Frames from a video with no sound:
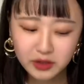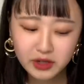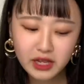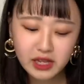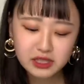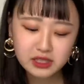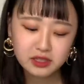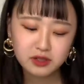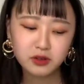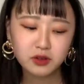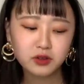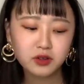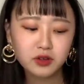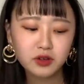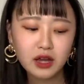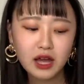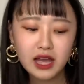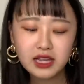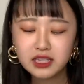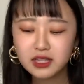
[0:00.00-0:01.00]
あえず、この
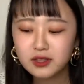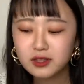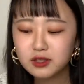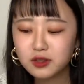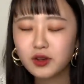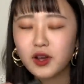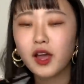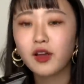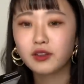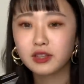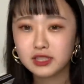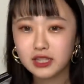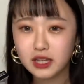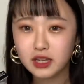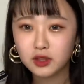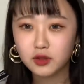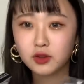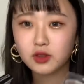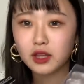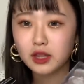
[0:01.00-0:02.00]
アイシャドウ紹介をね、さっき
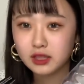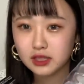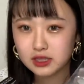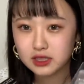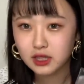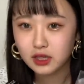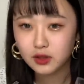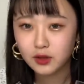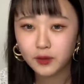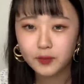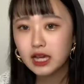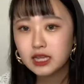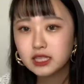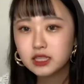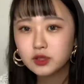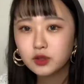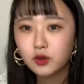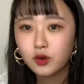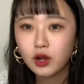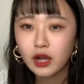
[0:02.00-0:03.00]
撮ったんですけど、
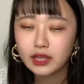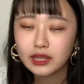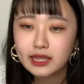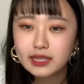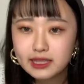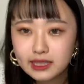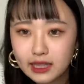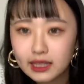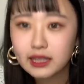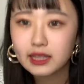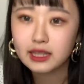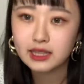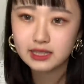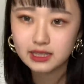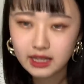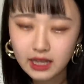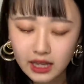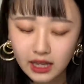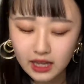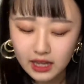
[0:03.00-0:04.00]
アイシャドウを片付けてです
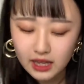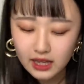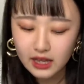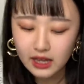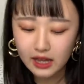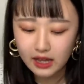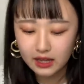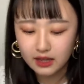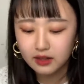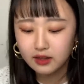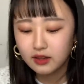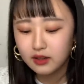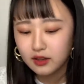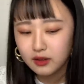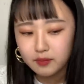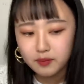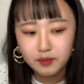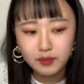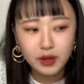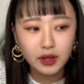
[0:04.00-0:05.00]
ね、はい。
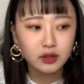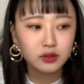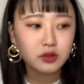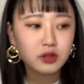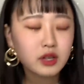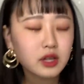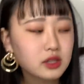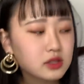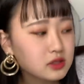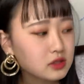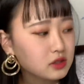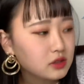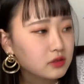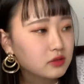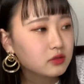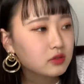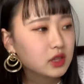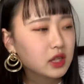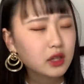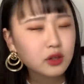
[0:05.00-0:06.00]
まあ、とりあえず、
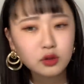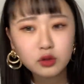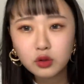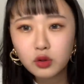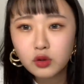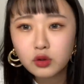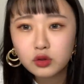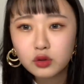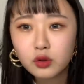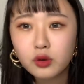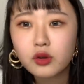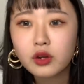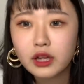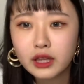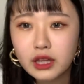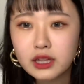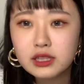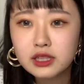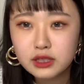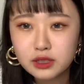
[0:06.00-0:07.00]
TikTok 撮ろうかな、
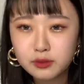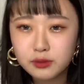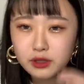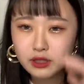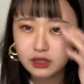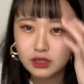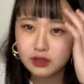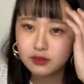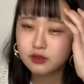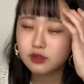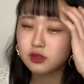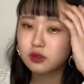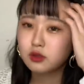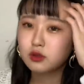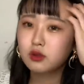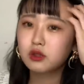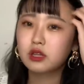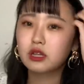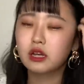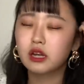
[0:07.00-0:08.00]
久しぶりに。ずっと撮っ
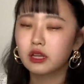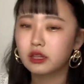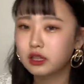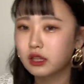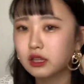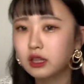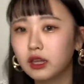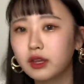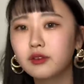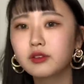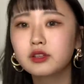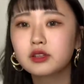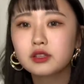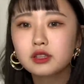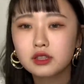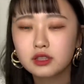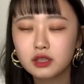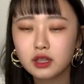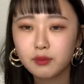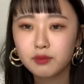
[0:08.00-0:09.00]
てなかったんで、
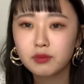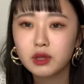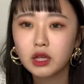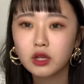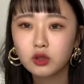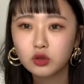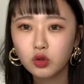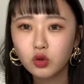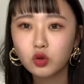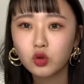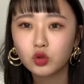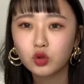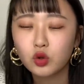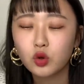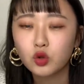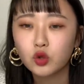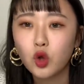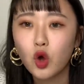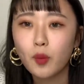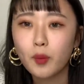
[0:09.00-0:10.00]
TikTok を撮ろうと
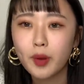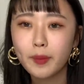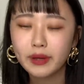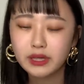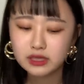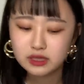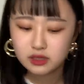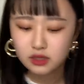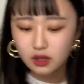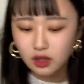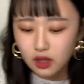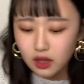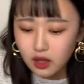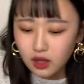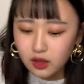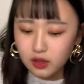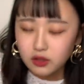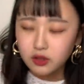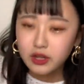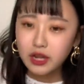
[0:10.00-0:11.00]
思います。
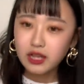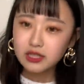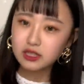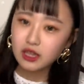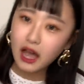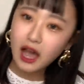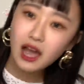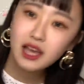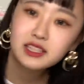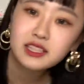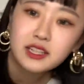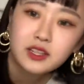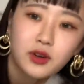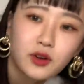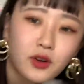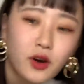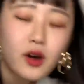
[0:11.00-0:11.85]
とりあえず、アイシャドウを